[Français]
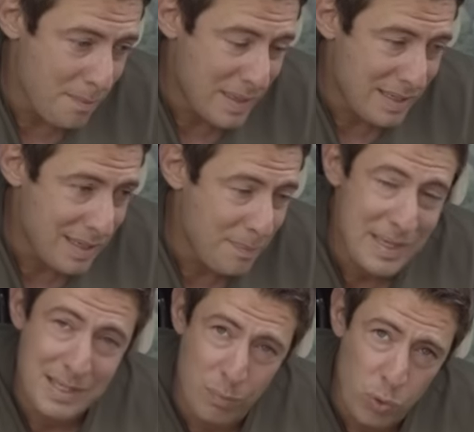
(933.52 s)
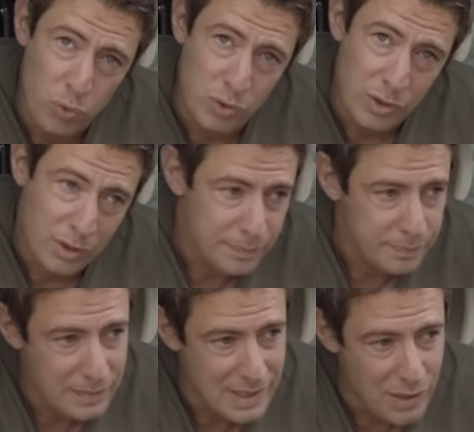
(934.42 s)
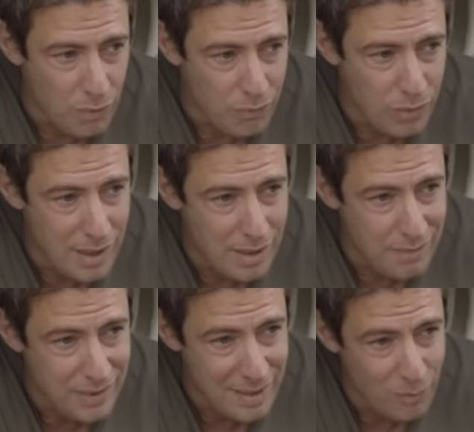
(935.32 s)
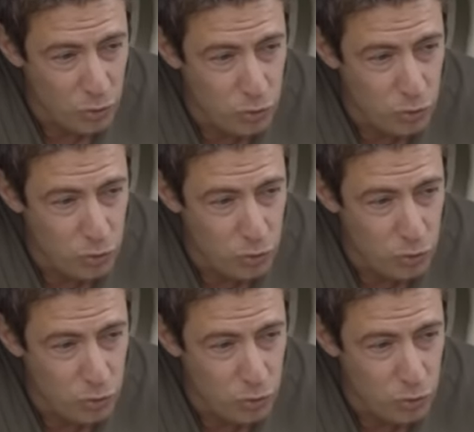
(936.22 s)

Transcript: Bentley passe beaucoup de temps et on voit vraiment